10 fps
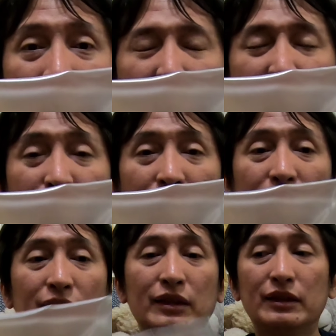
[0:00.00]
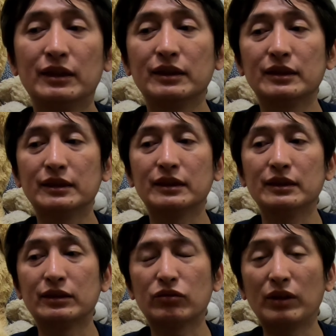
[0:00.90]
脏的水，这个
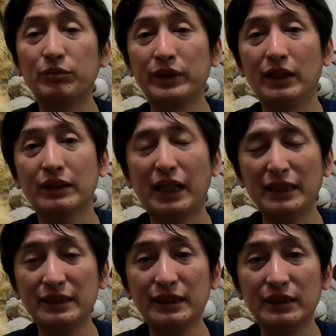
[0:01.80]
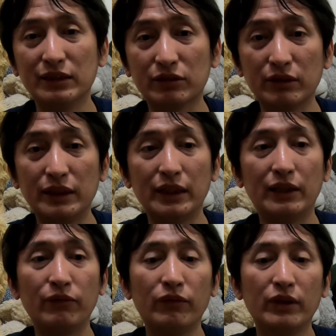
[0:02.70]
是装比较干净的水
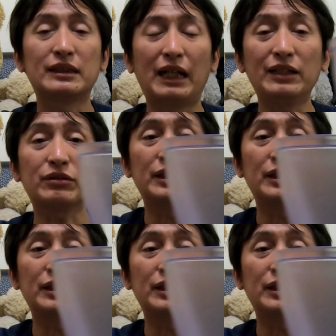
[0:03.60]
源。采